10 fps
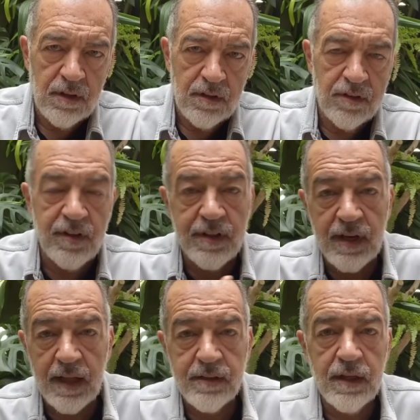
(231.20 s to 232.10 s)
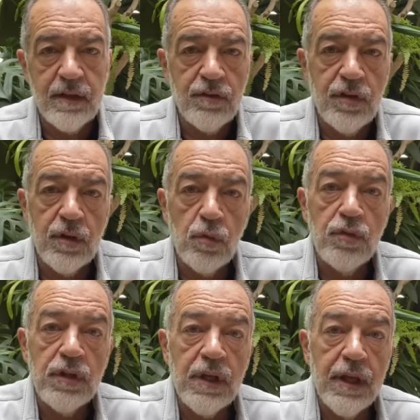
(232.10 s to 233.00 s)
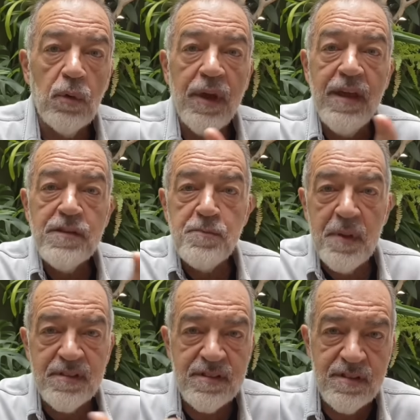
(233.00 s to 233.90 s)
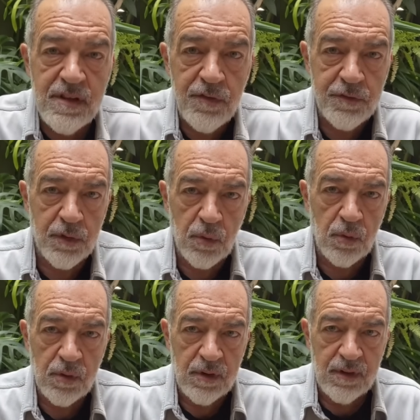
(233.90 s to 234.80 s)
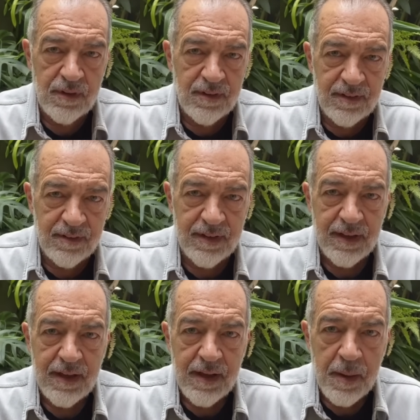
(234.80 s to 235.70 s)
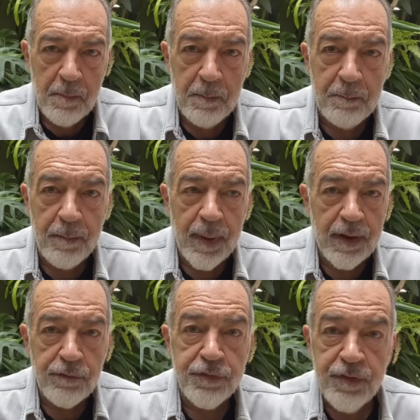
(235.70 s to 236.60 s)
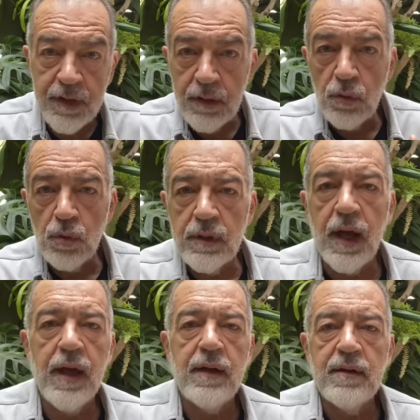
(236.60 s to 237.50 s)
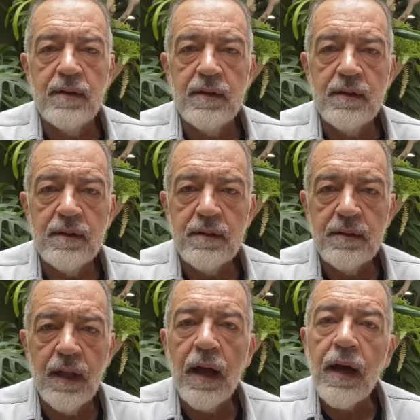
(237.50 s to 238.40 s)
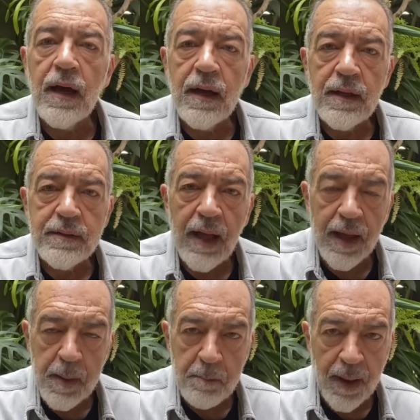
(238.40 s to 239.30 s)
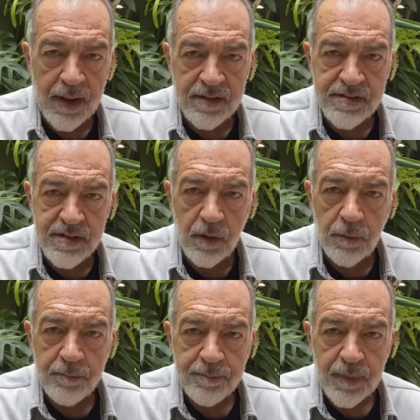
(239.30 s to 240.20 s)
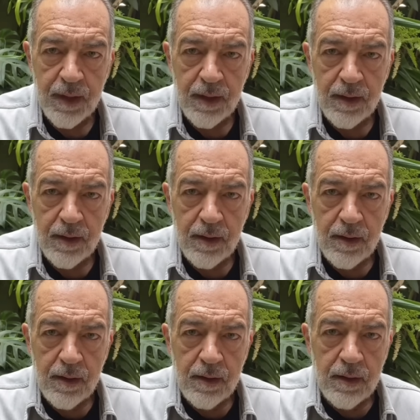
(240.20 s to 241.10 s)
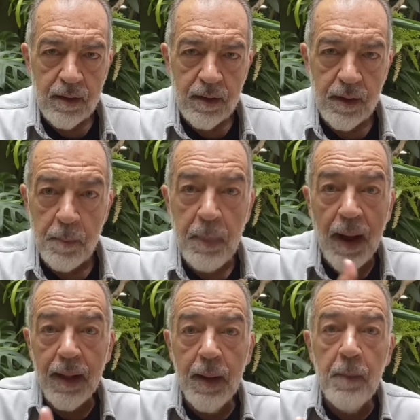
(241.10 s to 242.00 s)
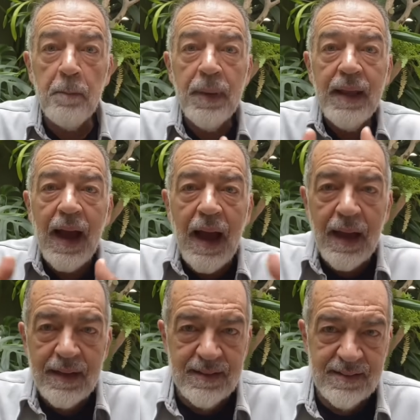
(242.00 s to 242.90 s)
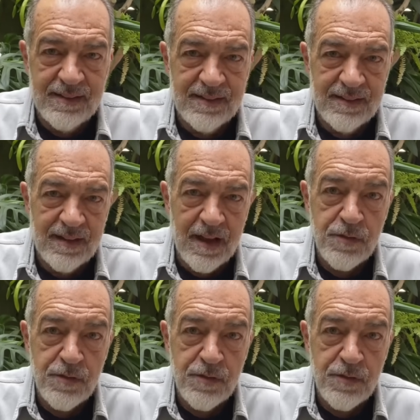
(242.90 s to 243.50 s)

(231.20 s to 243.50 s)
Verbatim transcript: Se trata de um dinheiro específico né, eh, vindo da, da, da reparação é, para ampliar as